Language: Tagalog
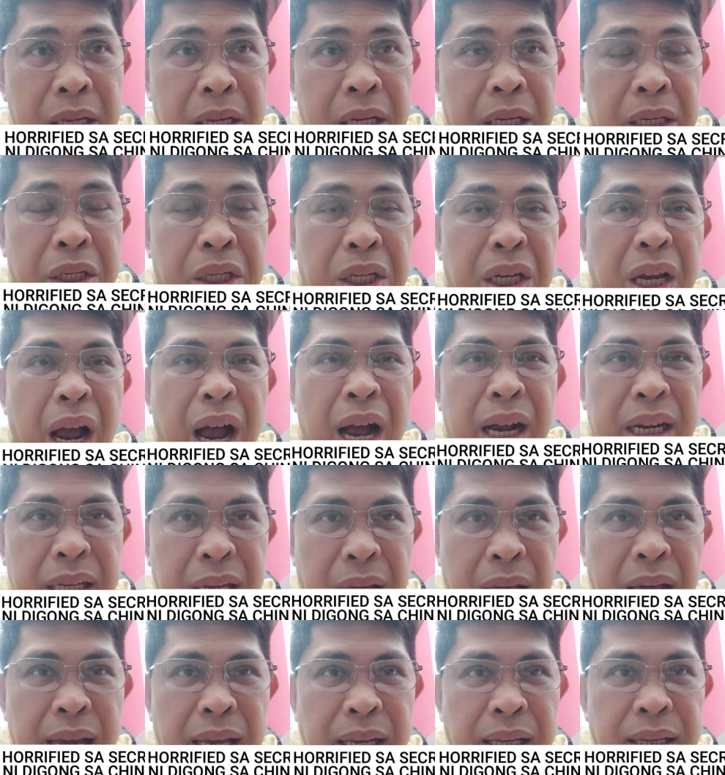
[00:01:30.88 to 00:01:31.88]

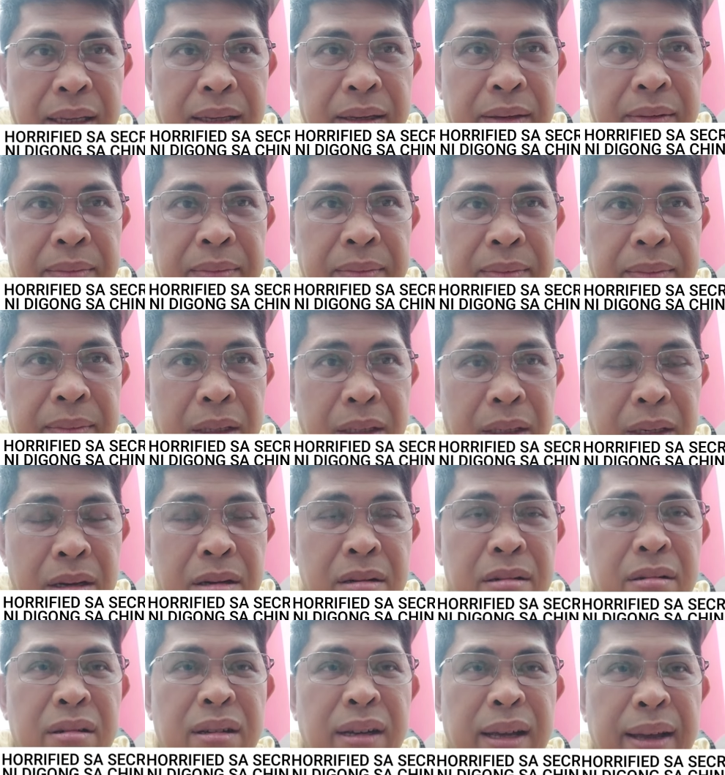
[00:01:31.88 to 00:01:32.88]
shocking
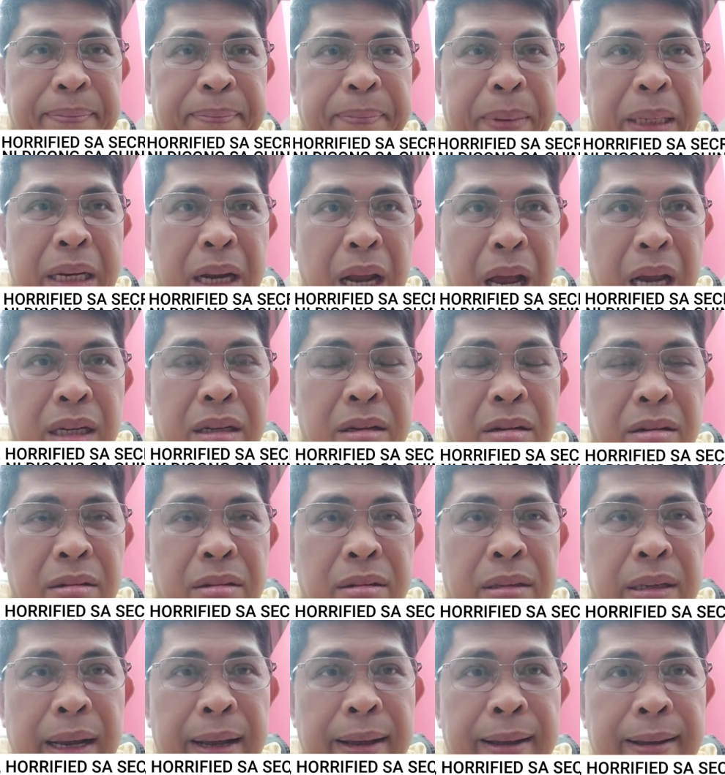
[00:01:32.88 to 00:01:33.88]
yung pinasok
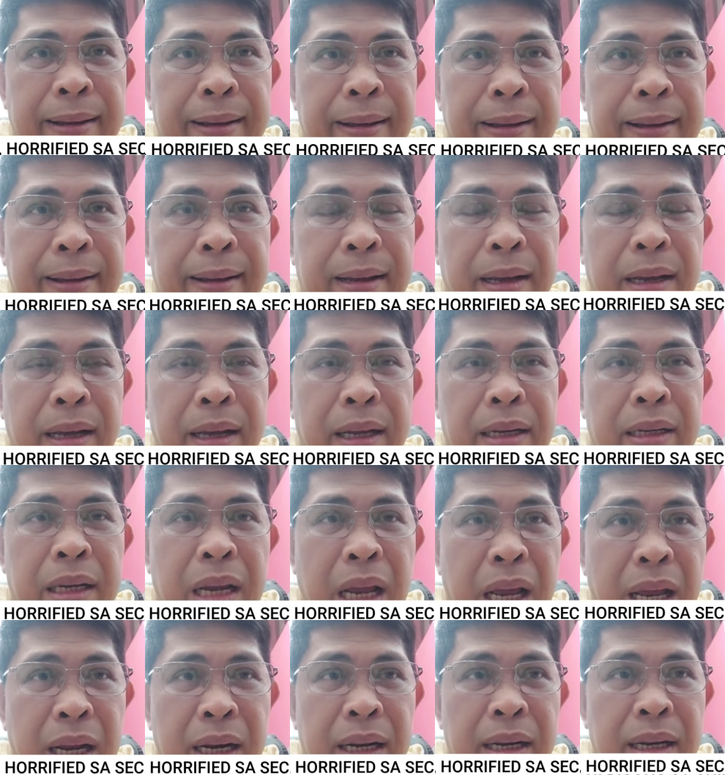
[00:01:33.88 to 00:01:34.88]
na
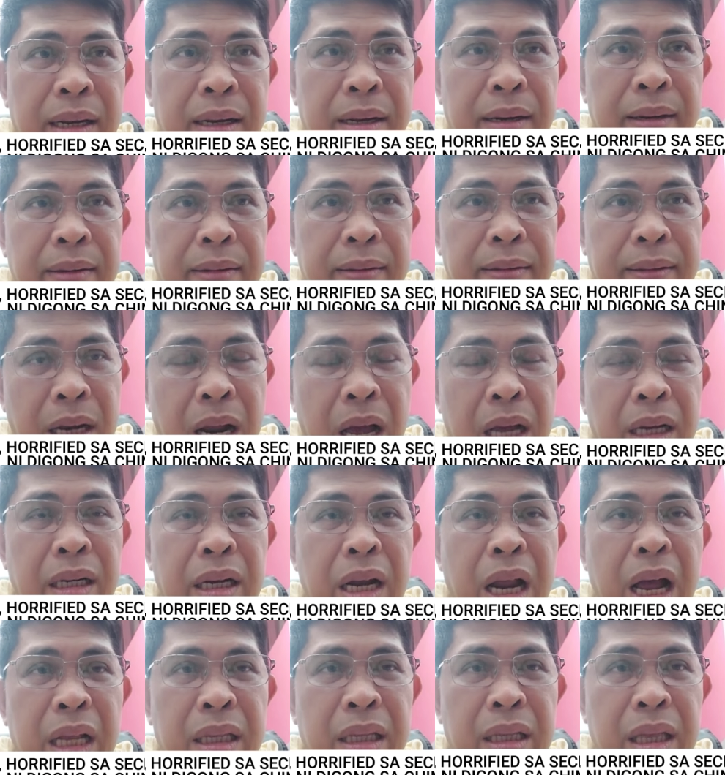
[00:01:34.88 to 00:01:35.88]
deal ng
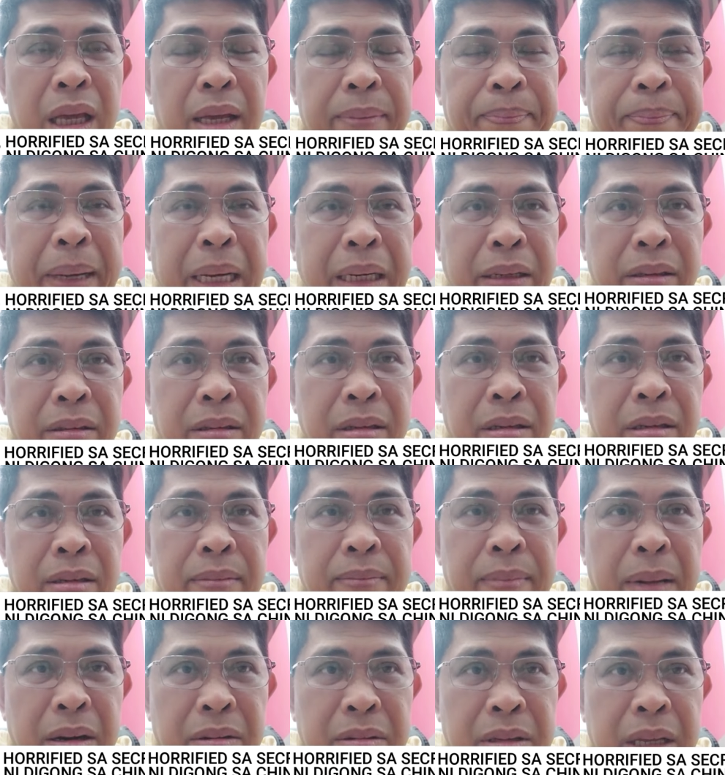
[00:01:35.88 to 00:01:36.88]
dating Pangulong
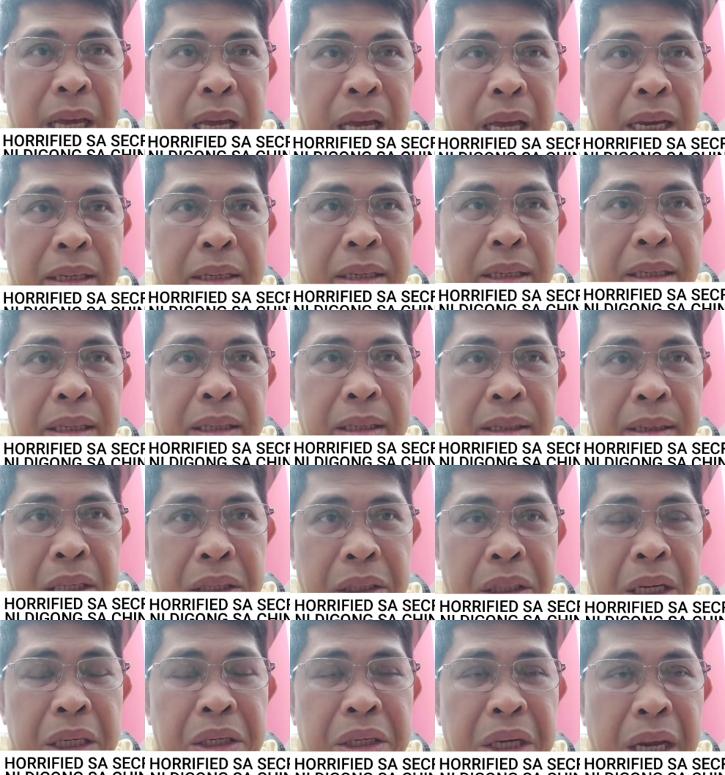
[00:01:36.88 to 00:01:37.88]
Maudigs
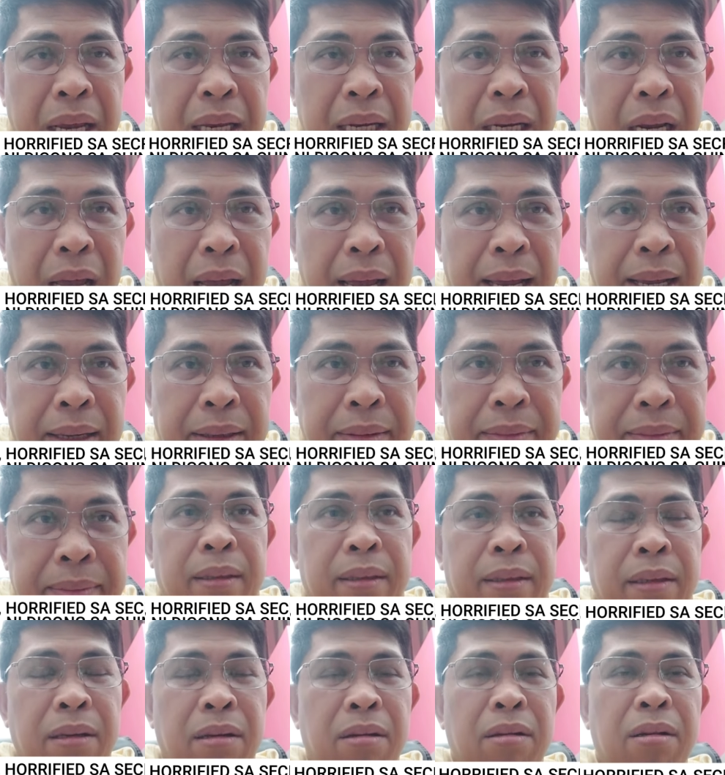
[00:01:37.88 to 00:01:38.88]
sa China.
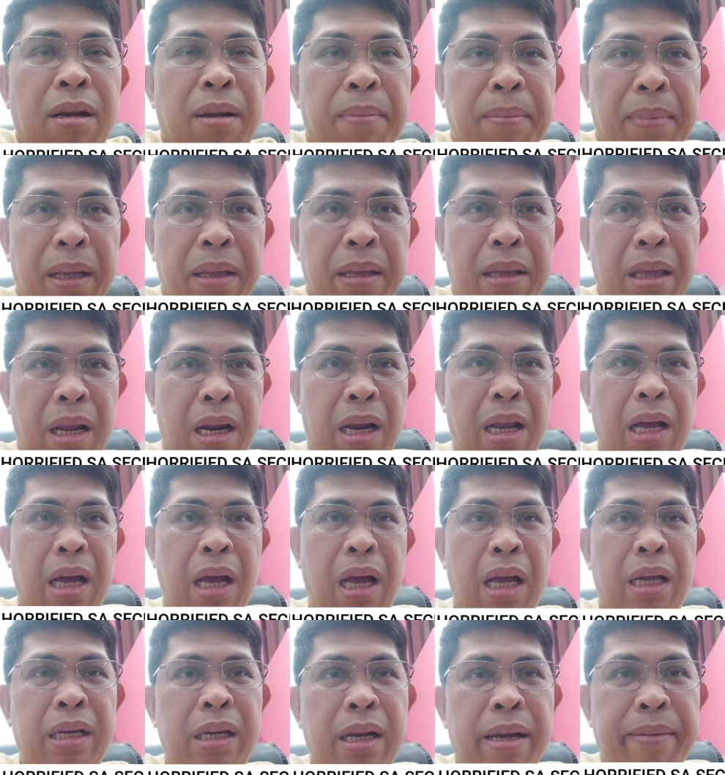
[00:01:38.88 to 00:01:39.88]
Yun naman
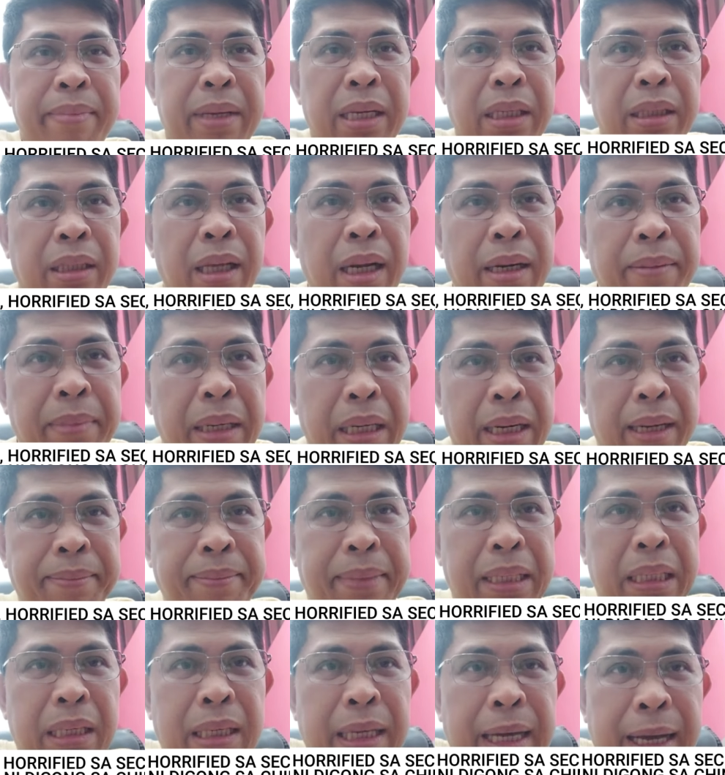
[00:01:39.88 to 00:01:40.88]
talaga niya, Mr.
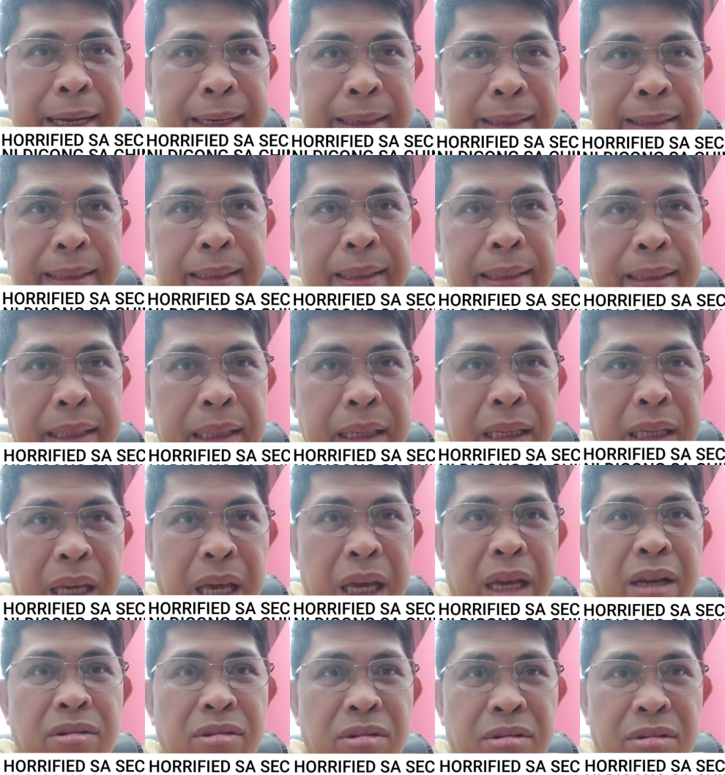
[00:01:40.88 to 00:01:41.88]
Maravillas.
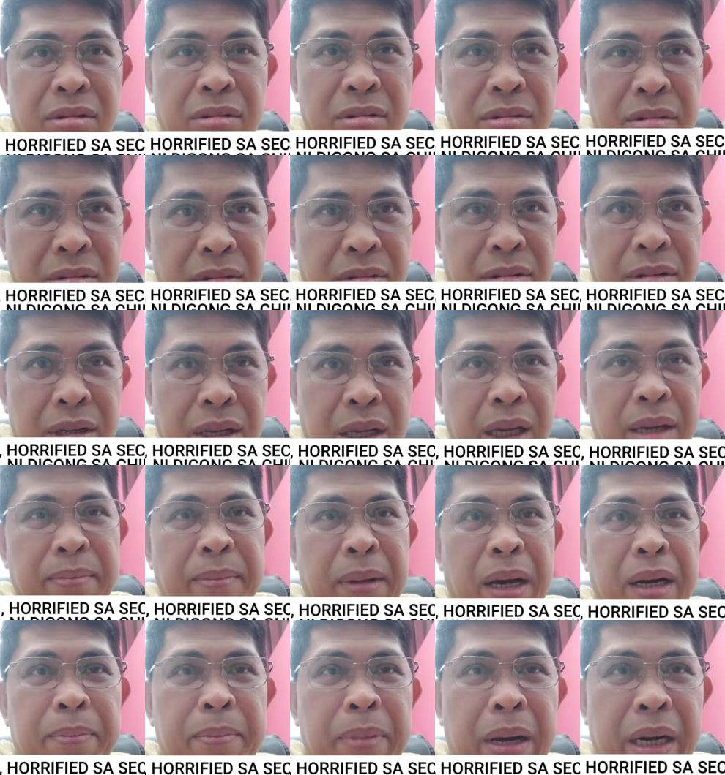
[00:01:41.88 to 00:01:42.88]
Ki horror, ki
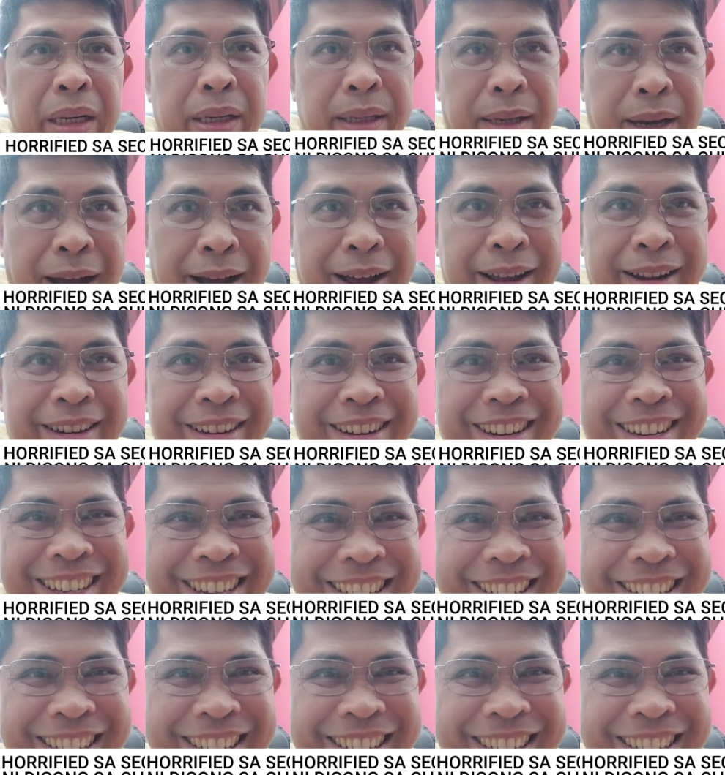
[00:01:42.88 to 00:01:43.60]
barbaridad.